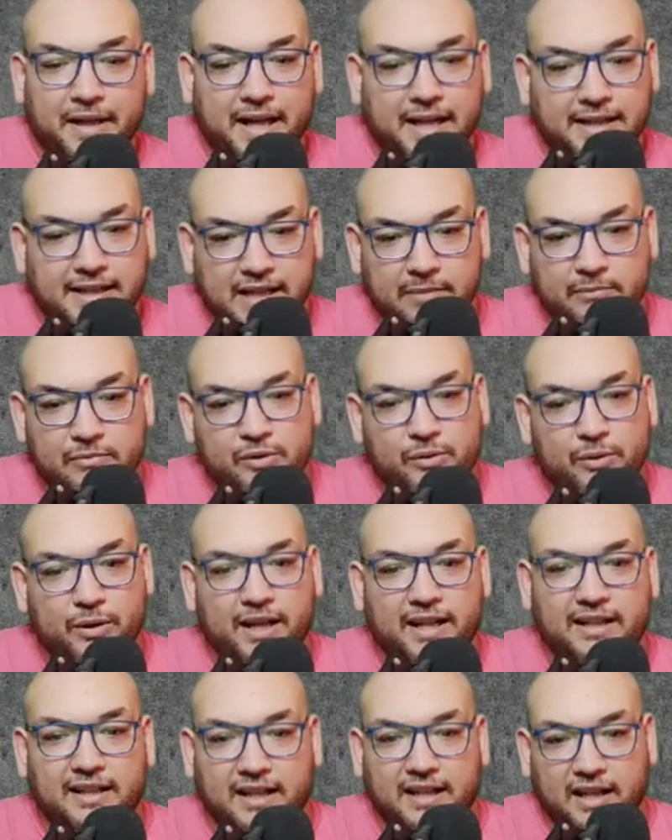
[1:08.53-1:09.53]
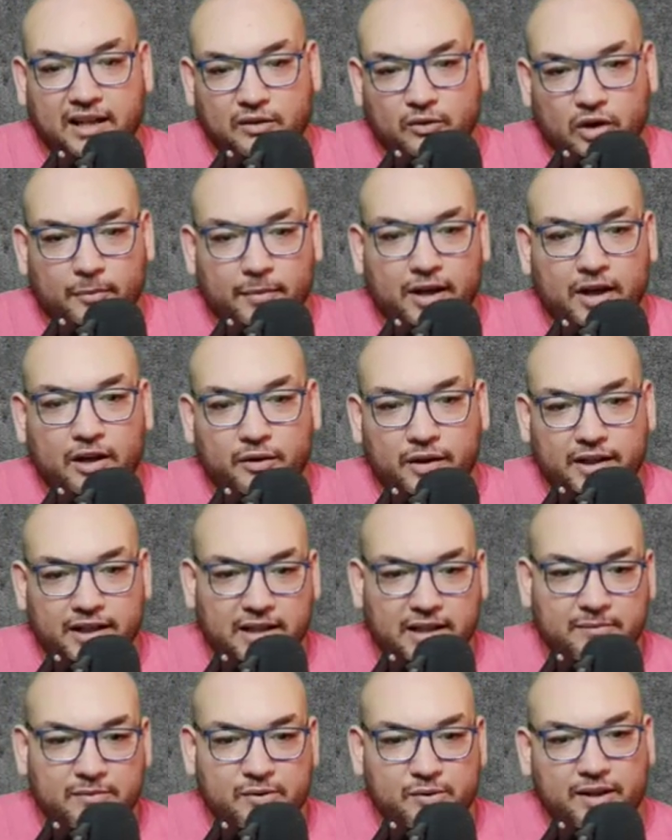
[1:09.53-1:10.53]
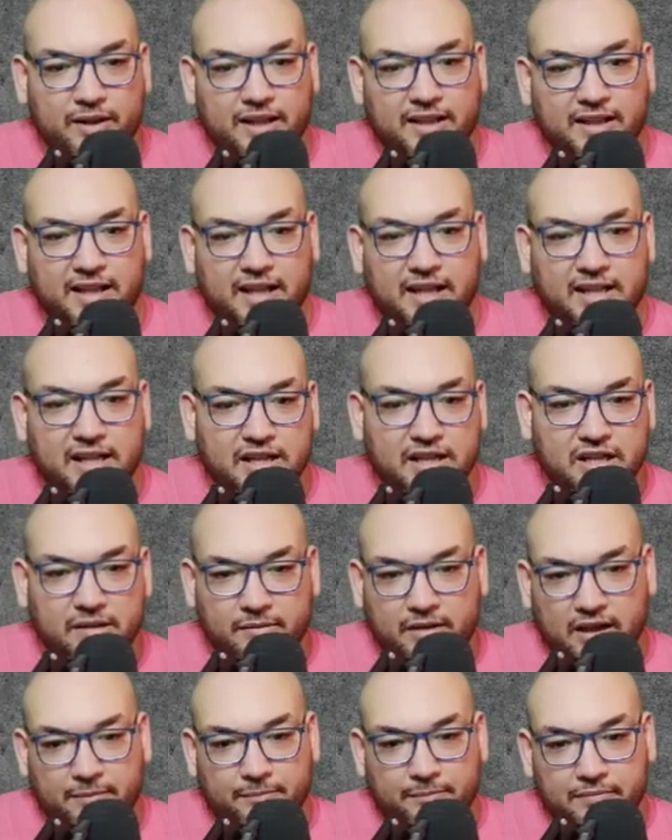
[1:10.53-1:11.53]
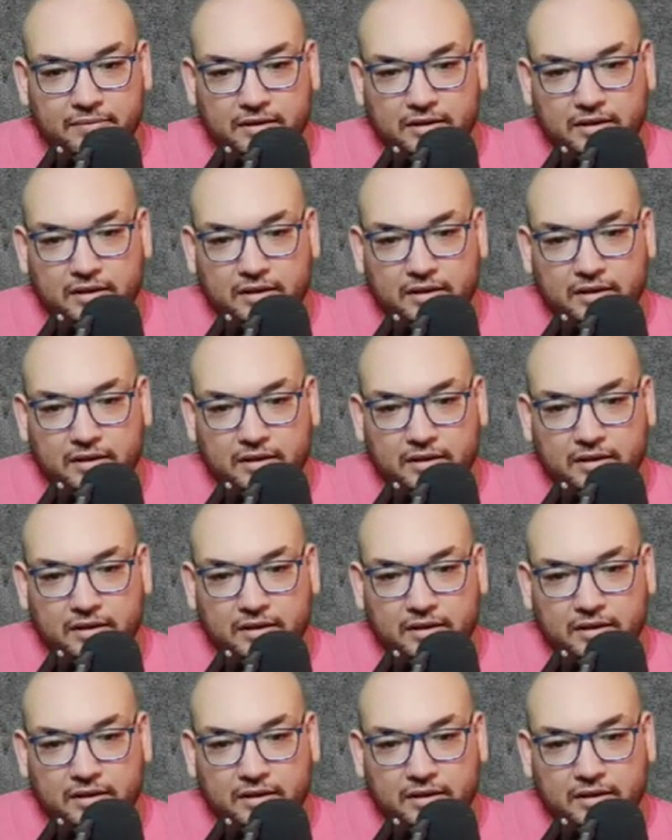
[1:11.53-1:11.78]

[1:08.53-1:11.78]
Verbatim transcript: النمزو إنديان وما هو النمزو إنديان يا شباب